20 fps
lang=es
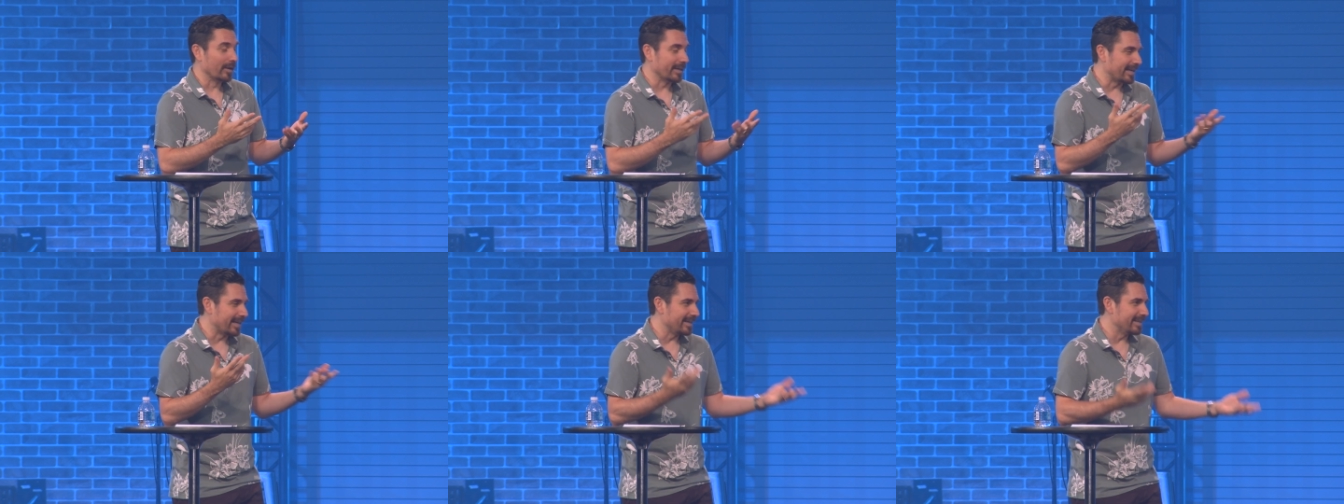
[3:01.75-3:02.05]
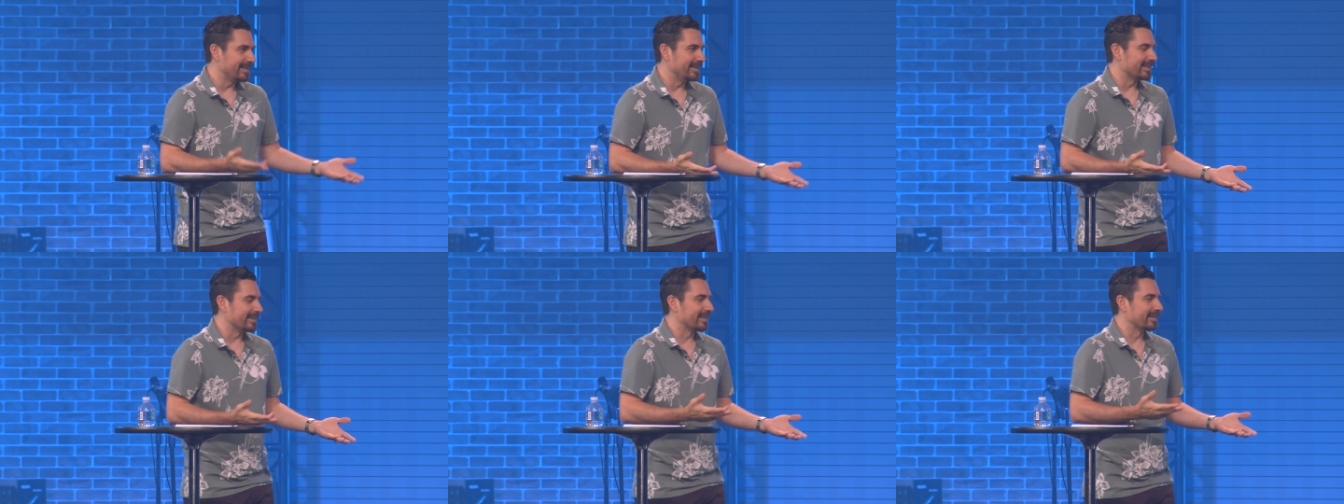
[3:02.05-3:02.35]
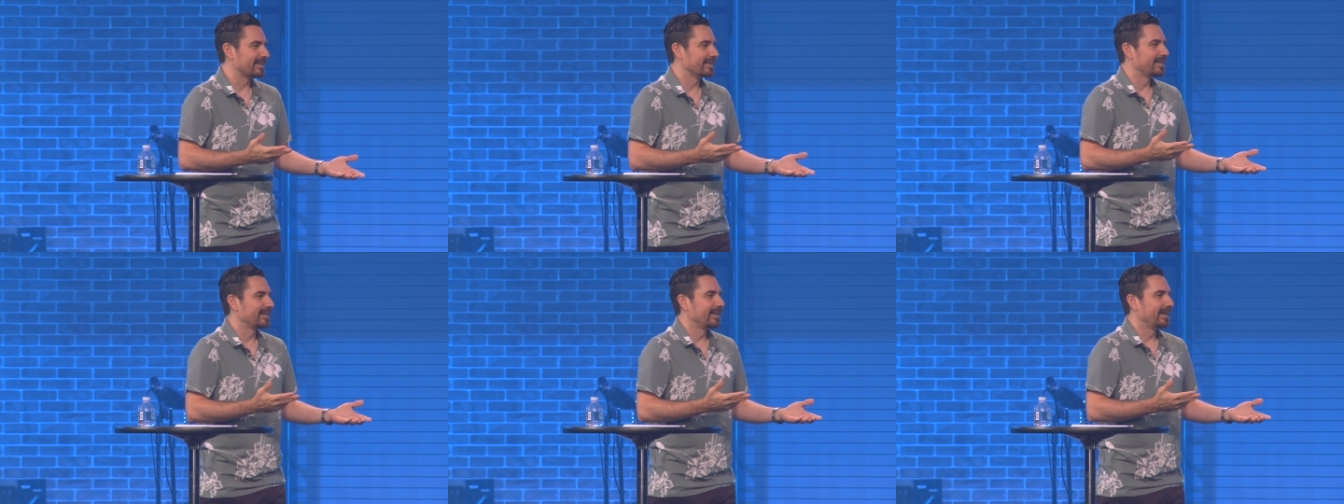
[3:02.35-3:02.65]
o en
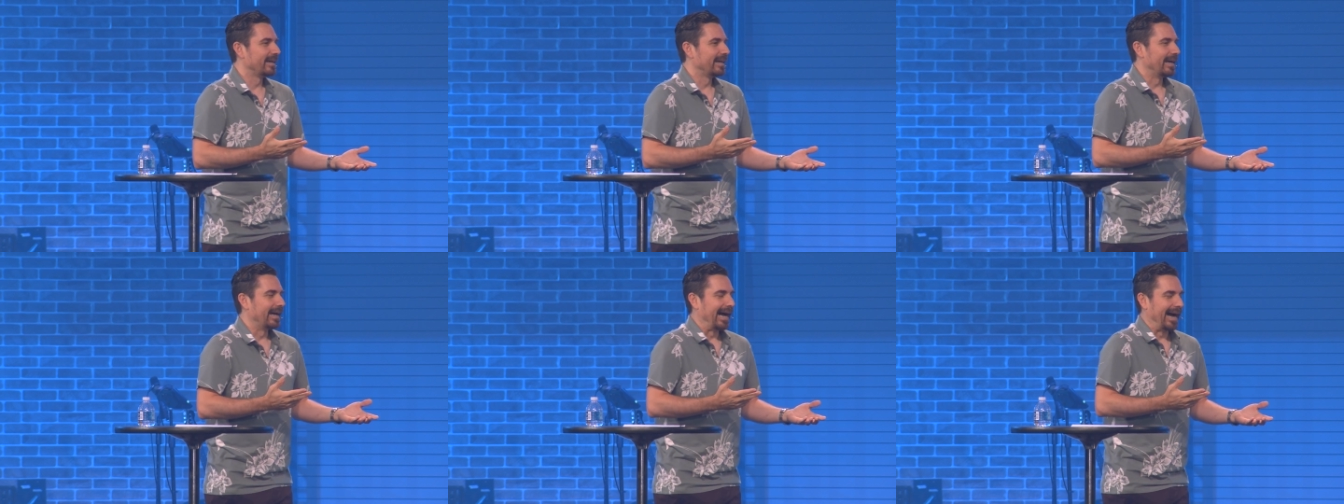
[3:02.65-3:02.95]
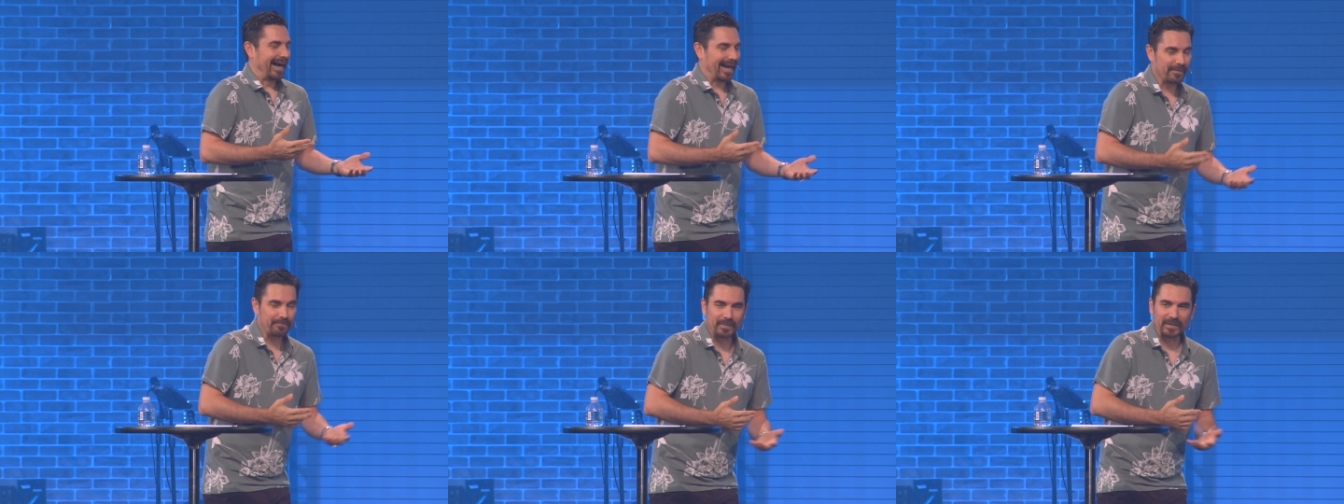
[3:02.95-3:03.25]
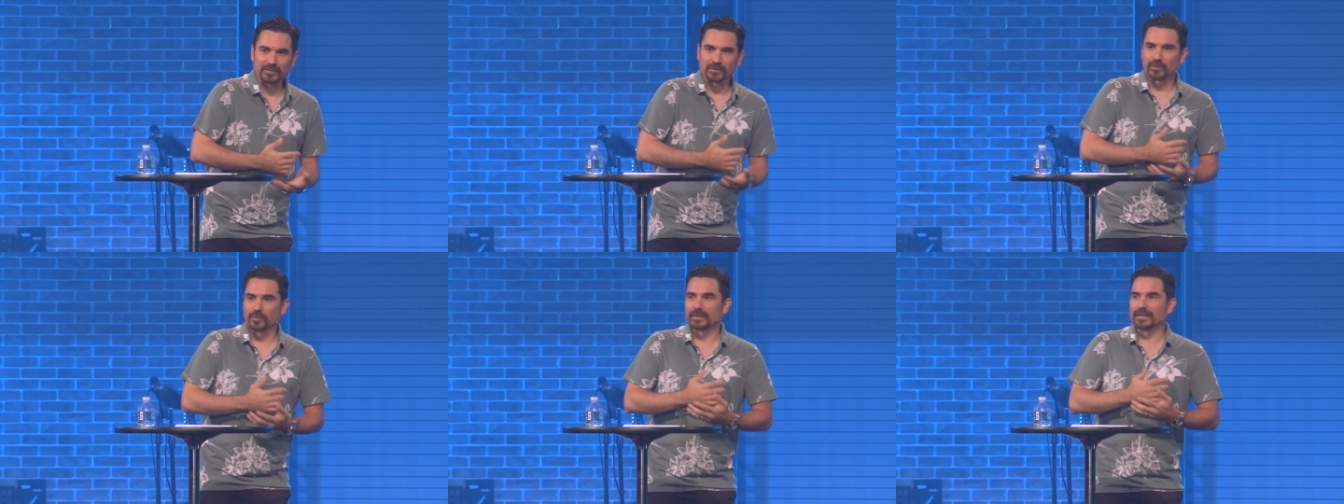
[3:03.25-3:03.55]
alguien. Hay
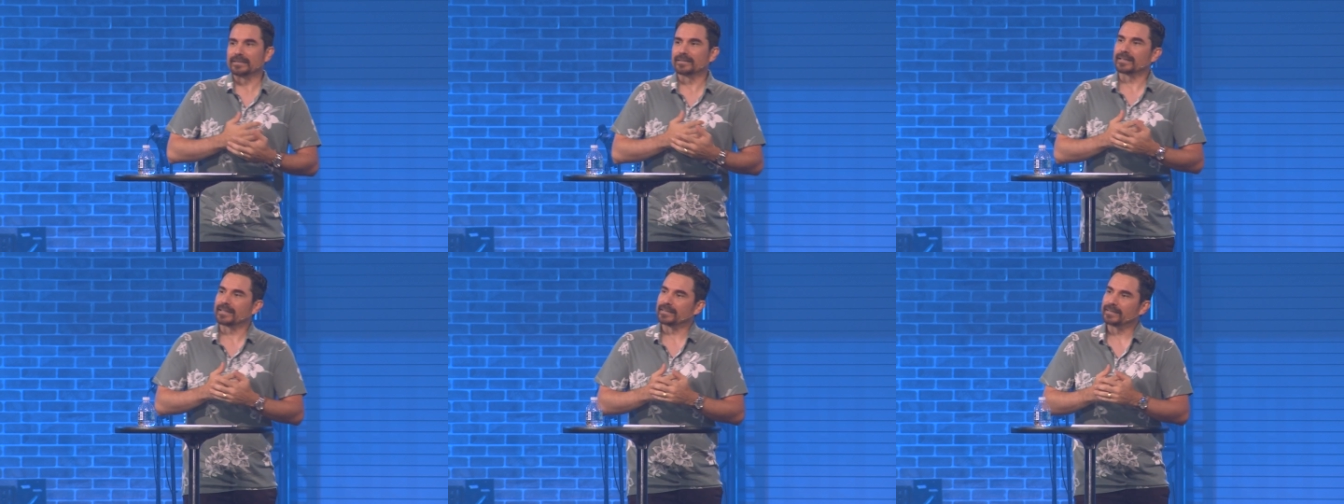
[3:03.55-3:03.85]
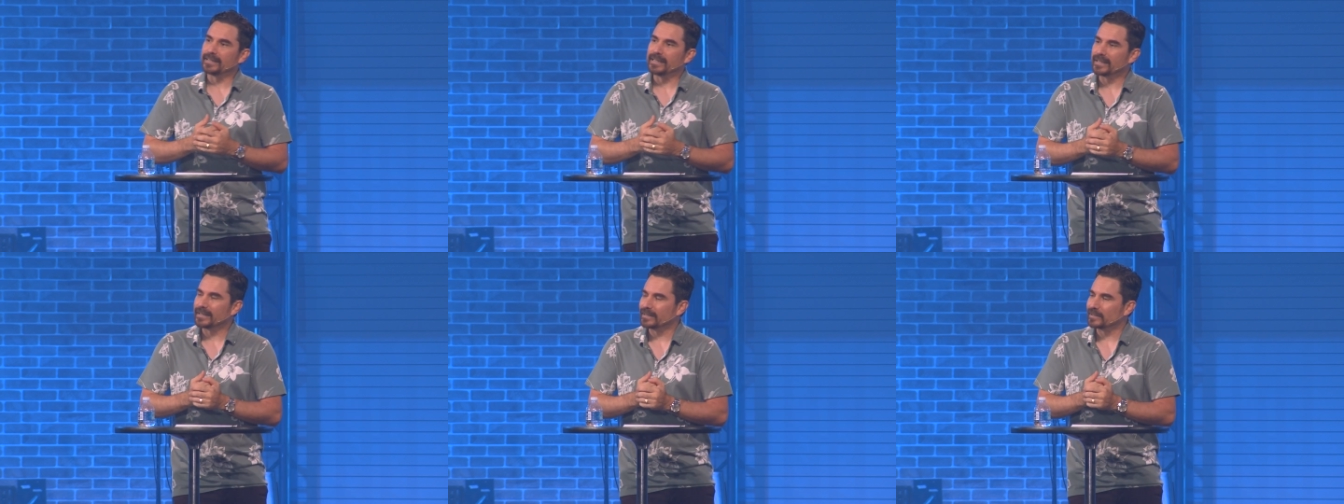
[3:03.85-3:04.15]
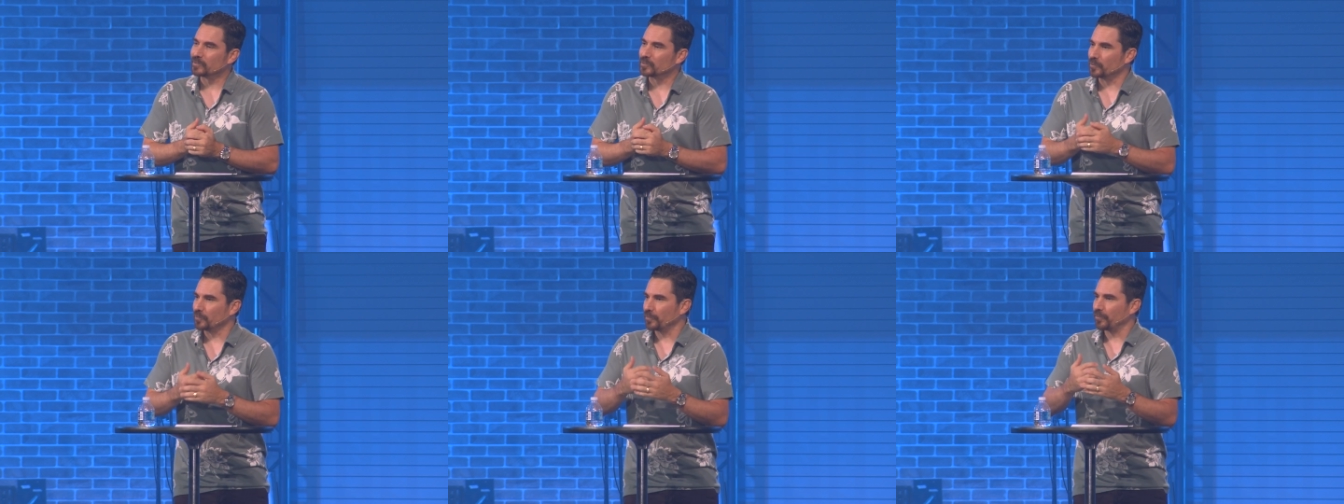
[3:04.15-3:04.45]
personas que
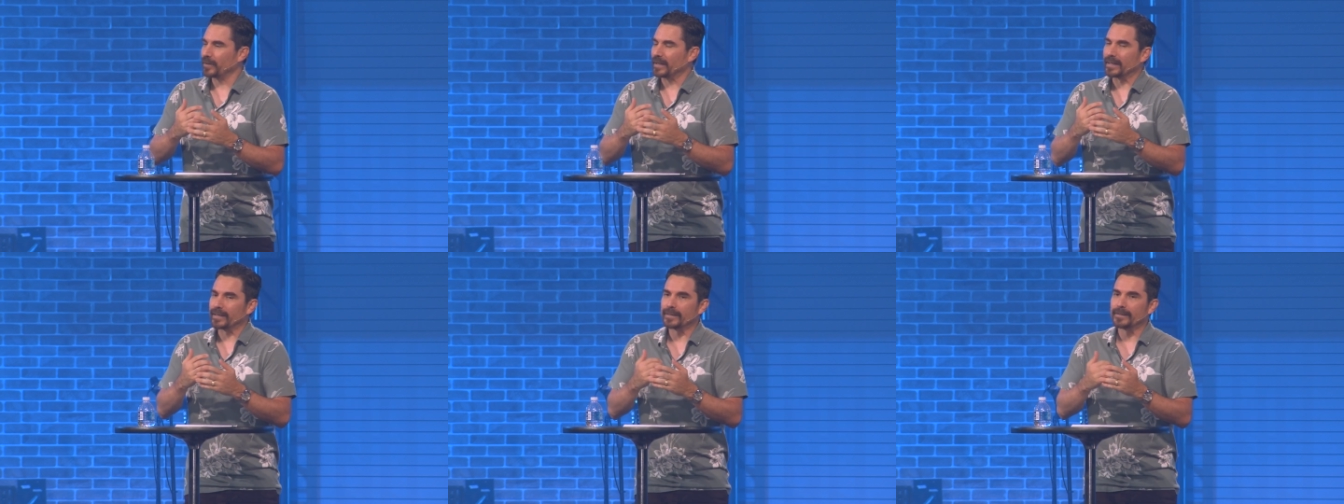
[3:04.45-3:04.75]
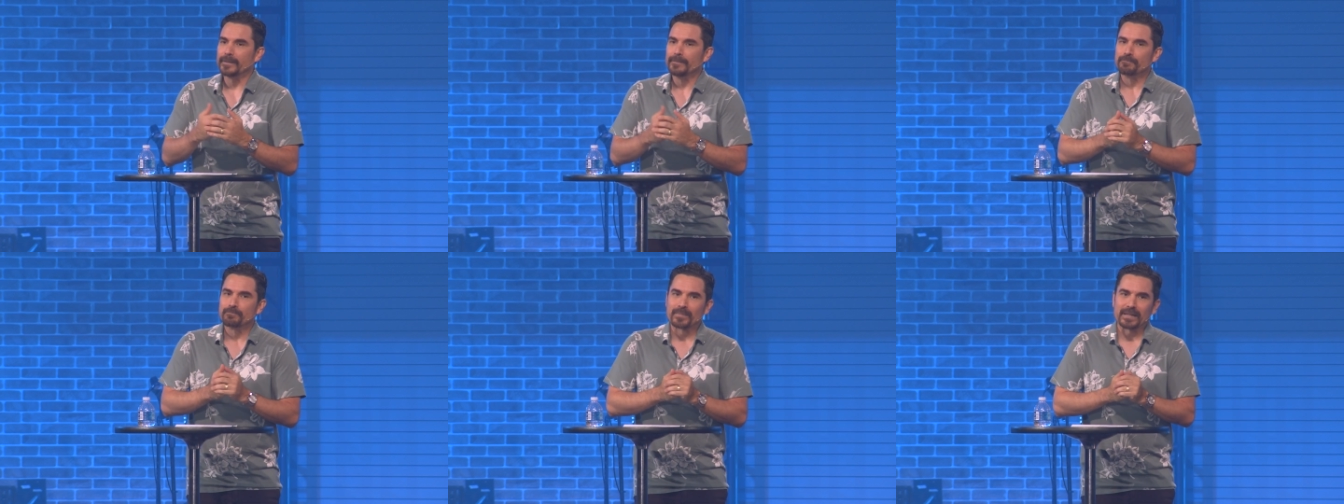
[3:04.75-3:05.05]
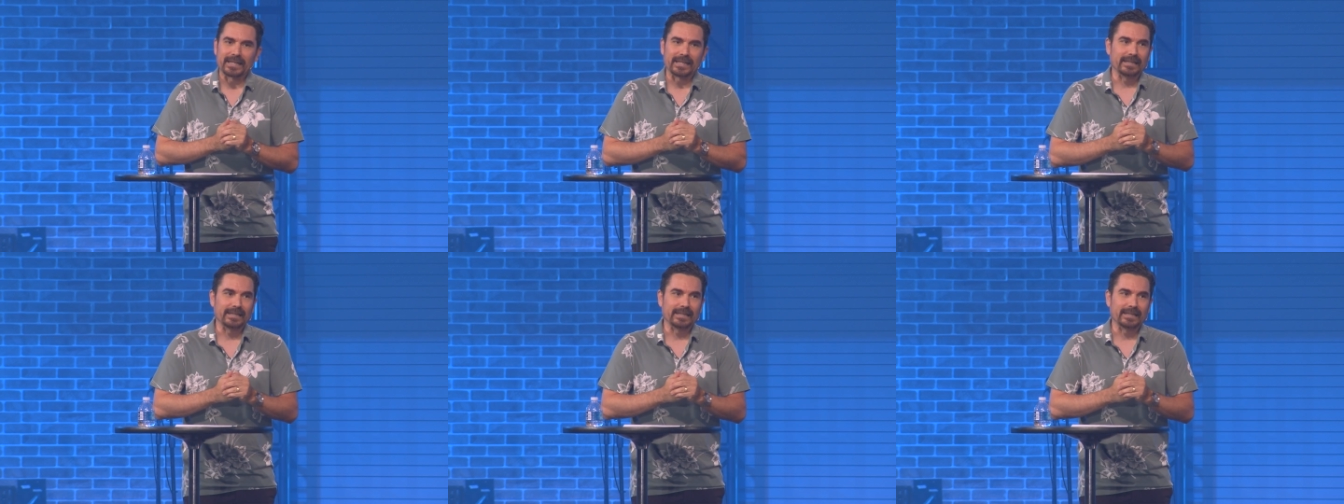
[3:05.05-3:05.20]
tienen su fe